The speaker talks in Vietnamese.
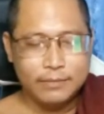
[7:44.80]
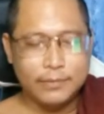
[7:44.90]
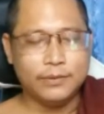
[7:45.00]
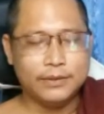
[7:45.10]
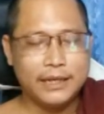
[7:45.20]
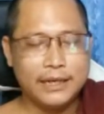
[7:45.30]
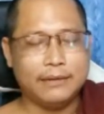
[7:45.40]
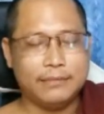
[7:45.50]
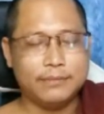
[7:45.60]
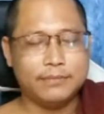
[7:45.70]
mà huống chi
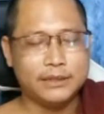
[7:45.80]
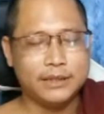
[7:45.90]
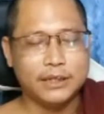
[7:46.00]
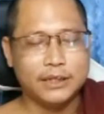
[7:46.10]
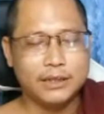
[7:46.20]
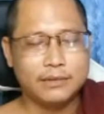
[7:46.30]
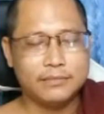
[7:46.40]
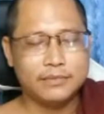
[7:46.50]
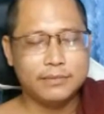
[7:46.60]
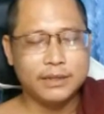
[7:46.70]
là mình bình thường á
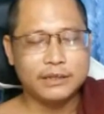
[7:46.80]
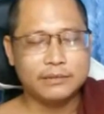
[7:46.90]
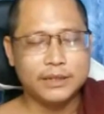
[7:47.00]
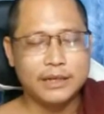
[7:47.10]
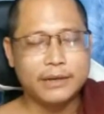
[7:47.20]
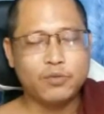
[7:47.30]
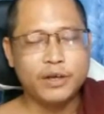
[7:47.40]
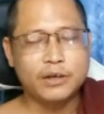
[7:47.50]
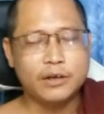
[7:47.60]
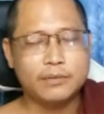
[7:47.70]
mình mình đã khiếm
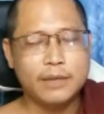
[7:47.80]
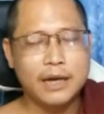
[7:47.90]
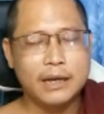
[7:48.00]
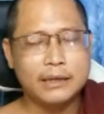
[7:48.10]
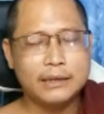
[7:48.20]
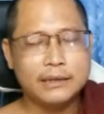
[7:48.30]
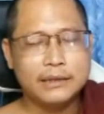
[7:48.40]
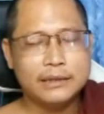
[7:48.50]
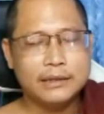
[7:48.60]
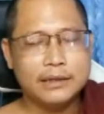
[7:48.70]
khuyết rồi mà
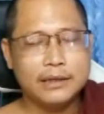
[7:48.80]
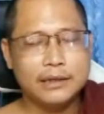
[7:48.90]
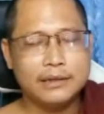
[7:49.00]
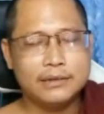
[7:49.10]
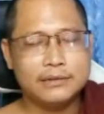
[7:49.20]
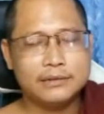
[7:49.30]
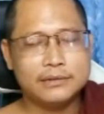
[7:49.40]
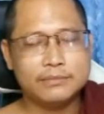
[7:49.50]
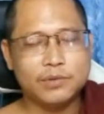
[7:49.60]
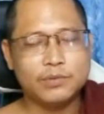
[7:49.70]
uh,
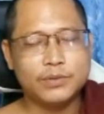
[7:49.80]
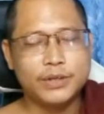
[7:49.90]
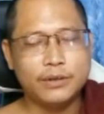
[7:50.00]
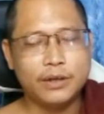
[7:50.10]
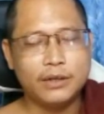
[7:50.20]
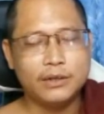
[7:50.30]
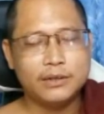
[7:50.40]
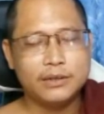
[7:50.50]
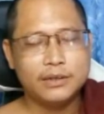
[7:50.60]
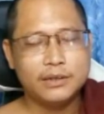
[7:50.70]
một chút xíu thôi
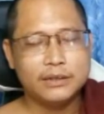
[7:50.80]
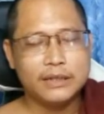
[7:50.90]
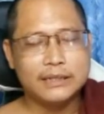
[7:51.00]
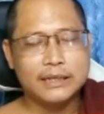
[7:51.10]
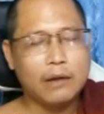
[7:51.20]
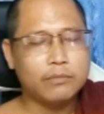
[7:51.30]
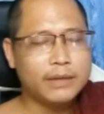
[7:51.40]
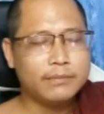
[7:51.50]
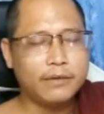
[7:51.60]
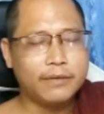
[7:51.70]
người ta sẽ cộng
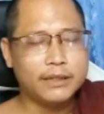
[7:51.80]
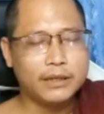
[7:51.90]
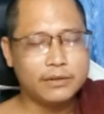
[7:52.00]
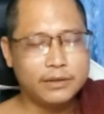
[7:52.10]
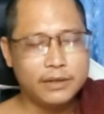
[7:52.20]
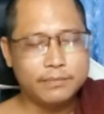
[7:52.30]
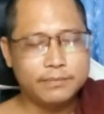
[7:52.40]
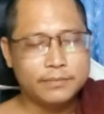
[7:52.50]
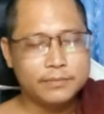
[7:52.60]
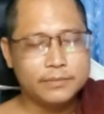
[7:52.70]
thêm đó và người ta nói tiếp
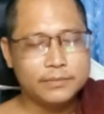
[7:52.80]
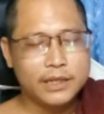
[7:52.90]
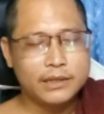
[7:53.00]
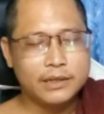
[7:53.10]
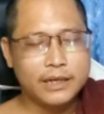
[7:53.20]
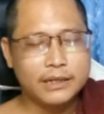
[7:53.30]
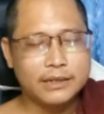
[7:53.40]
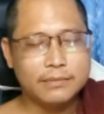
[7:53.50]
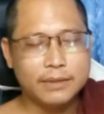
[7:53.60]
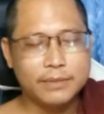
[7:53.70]
thấy chưa cái
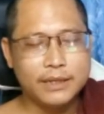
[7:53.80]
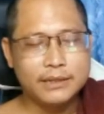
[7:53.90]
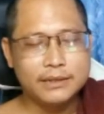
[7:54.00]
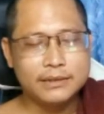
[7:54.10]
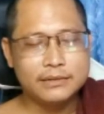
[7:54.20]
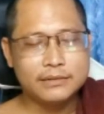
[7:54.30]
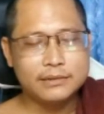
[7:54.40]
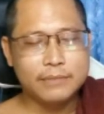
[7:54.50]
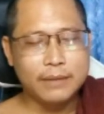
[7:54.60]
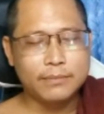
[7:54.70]
người mà bị
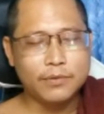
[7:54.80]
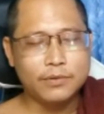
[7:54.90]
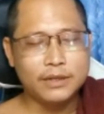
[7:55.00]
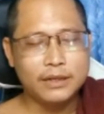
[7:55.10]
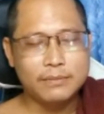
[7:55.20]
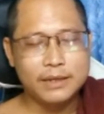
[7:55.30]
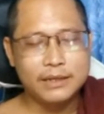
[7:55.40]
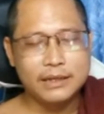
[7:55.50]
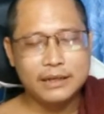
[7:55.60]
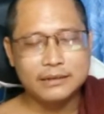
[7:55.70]
mặt mũi vậy đó
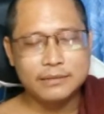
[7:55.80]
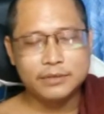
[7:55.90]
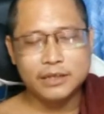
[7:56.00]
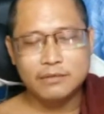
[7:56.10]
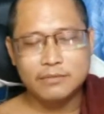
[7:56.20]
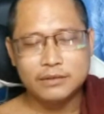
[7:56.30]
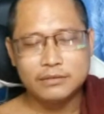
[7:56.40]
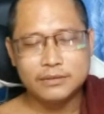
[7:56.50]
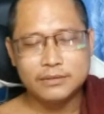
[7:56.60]
bởi vậy đó làm sao mà